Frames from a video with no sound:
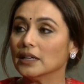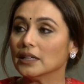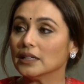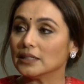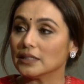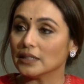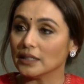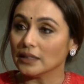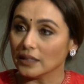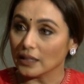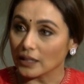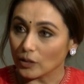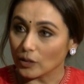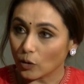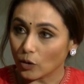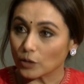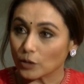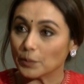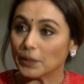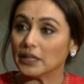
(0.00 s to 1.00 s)
ज़िंदगी
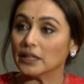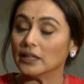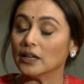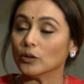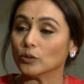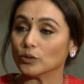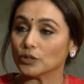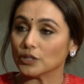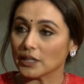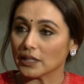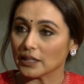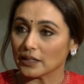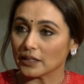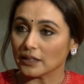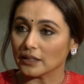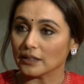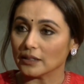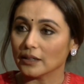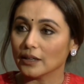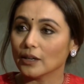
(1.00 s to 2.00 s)
और बढ़िया हो
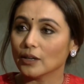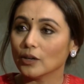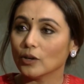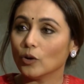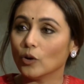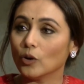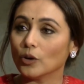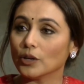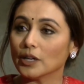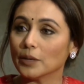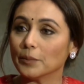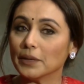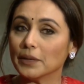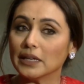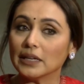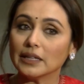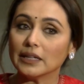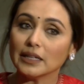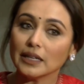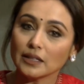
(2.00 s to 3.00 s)
जाएगी और हमें
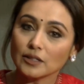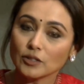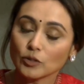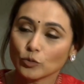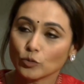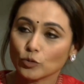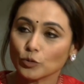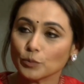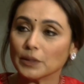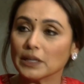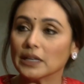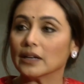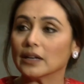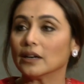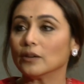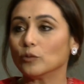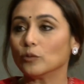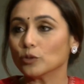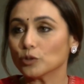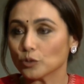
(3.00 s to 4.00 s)
ये सुकून
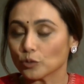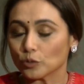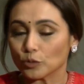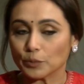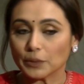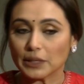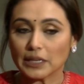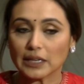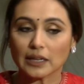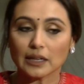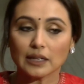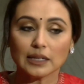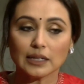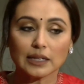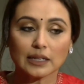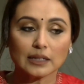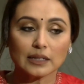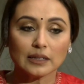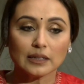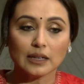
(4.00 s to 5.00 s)
मिलेगा वो सुकून मिलेगा
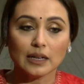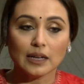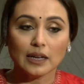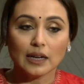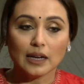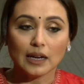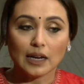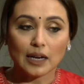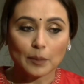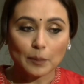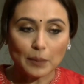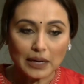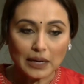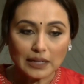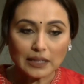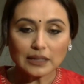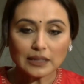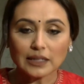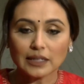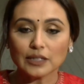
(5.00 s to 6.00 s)
लेकिन
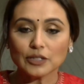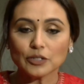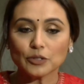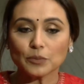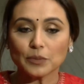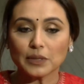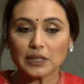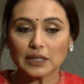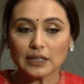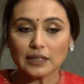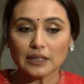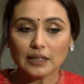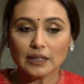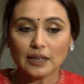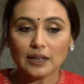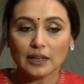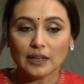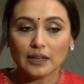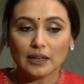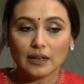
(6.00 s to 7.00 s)
हमारे देश में
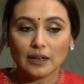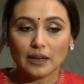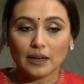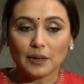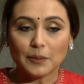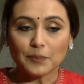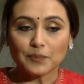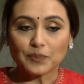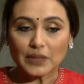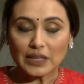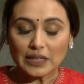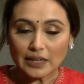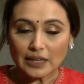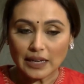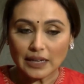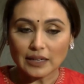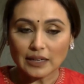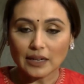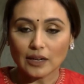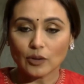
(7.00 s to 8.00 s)

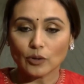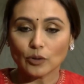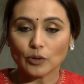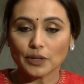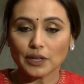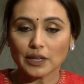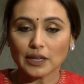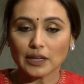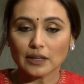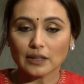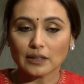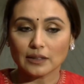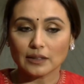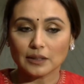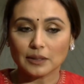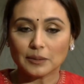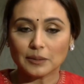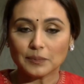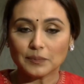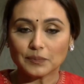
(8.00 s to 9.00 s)
रहना और एक
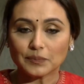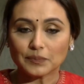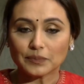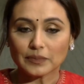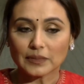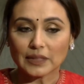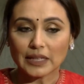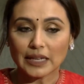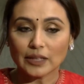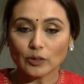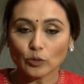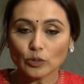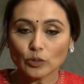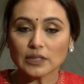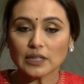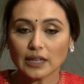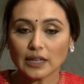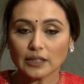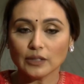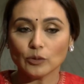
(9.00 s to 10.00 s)

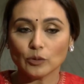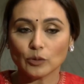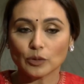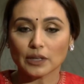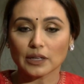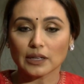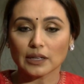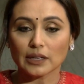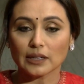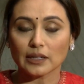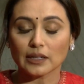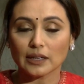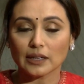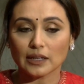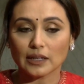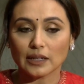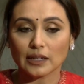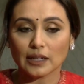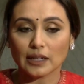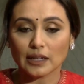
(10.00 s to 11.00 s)
हिंदुस्तानी होके
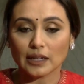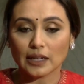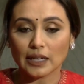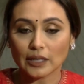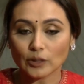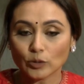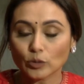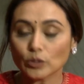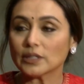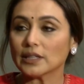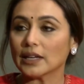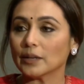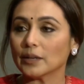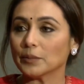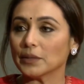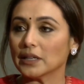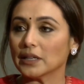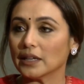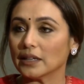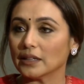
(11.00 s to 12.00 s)
हिंदुस्तान
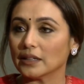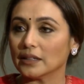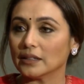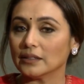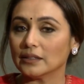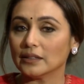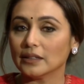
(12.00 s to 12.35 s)
में रहना